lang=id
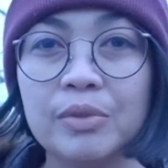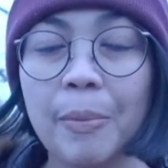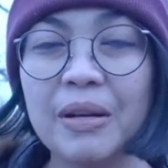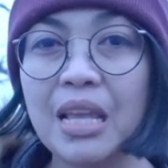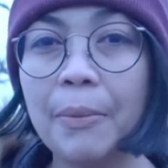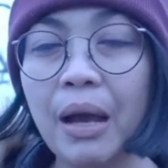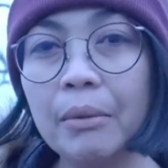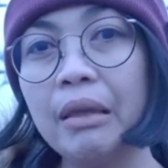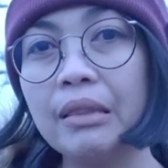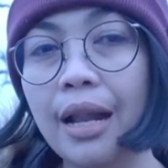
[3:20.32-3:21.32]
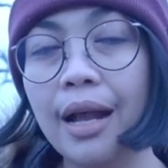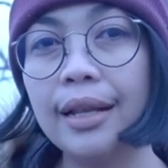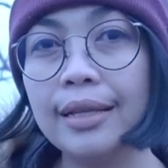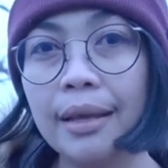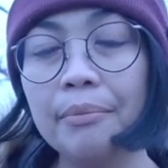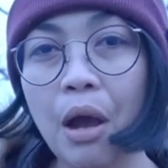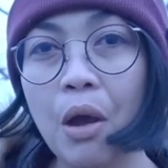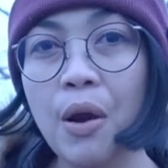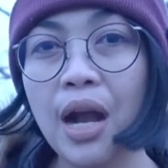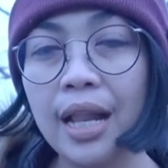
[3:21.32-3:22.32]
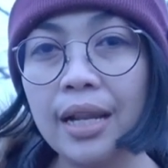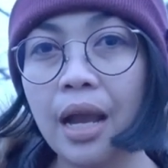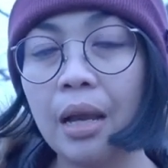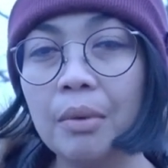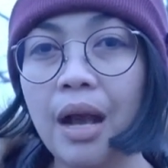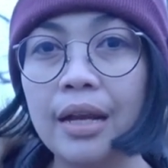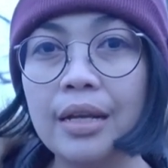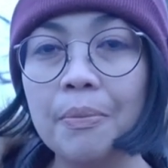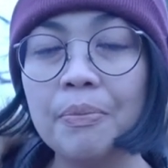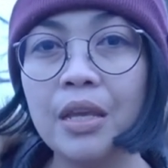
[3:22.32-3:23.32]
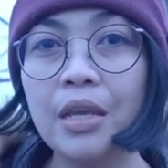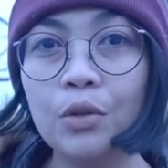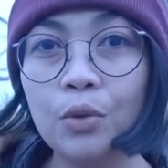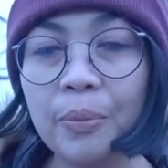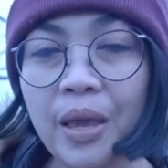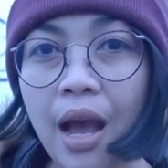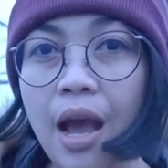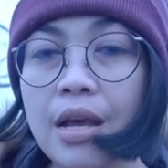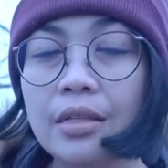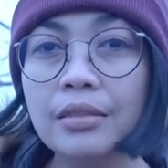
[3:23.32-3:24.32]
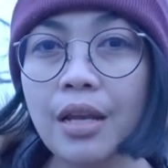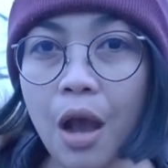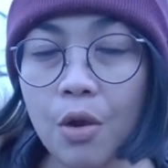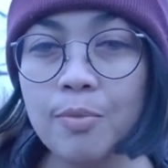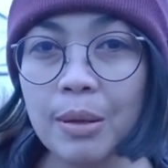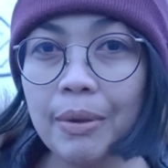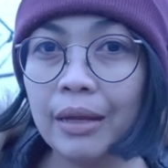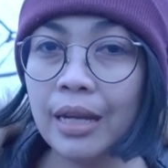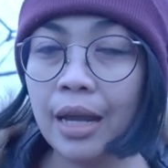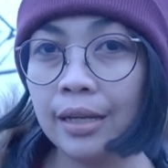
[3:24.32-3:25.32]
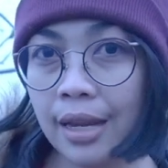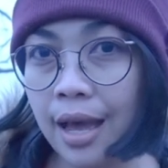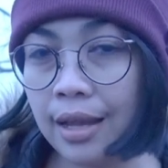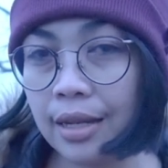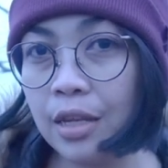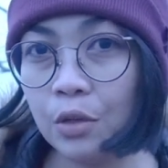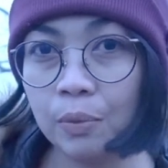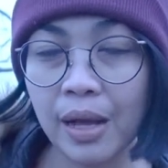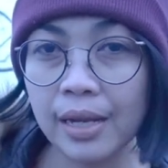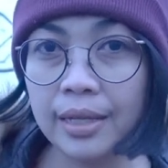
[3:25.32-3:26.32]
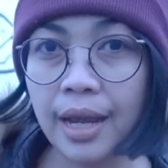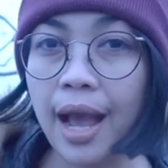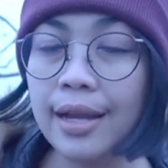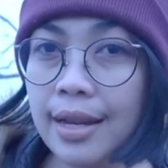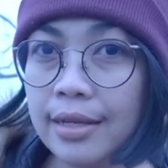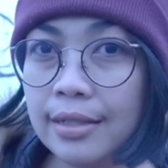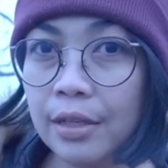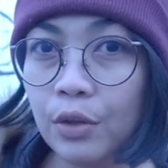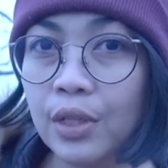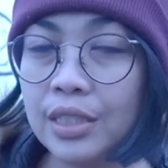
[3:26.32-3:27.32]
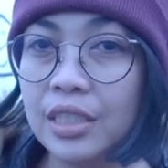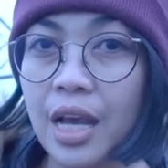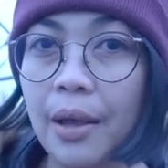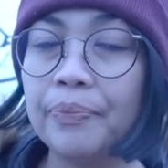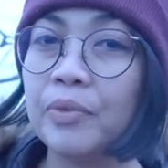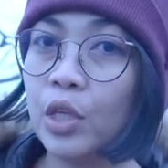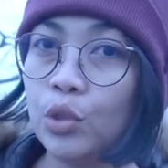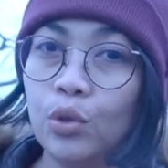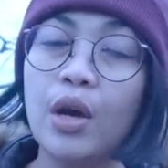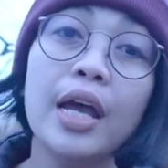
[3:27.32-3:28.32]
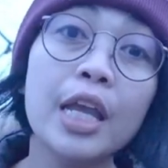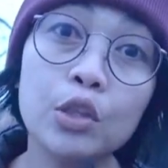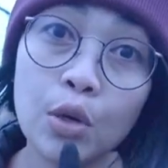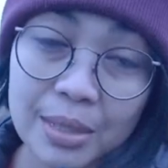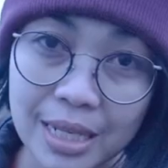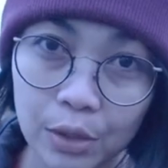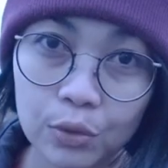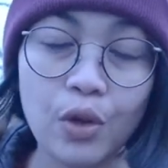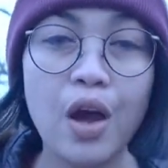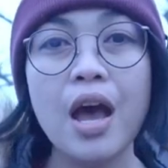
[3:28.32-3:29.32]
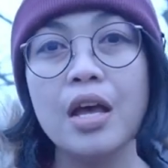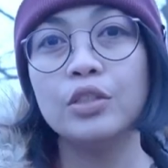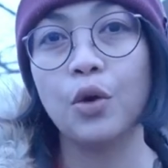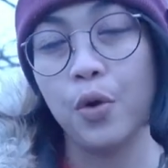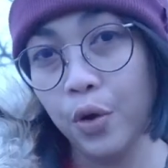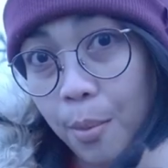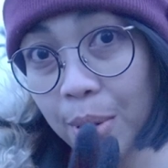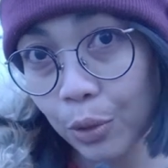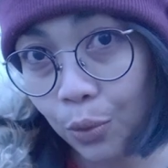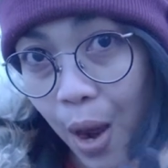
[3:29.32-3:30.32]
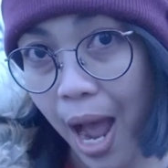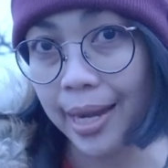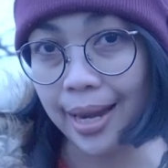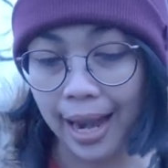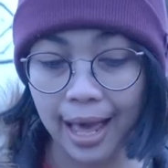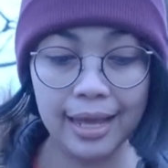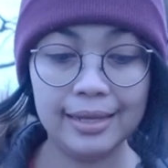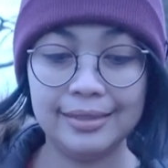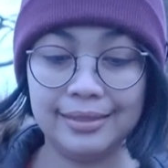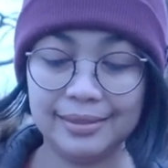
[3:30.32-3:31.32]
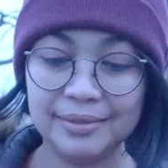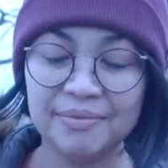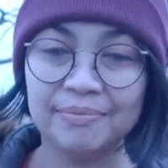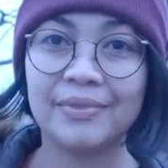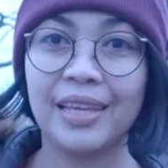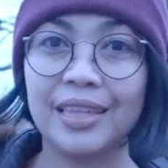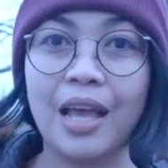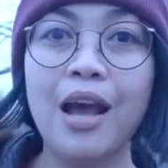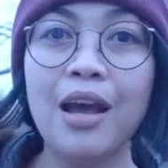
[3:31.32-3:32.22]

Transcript: persiapkan mental kalian bahwa kalian akan menghadapi hidup yang jauh berbeda dari hidup kalian yang ada di Indonesia gitu itu nomor satu so nomor dua adalah kita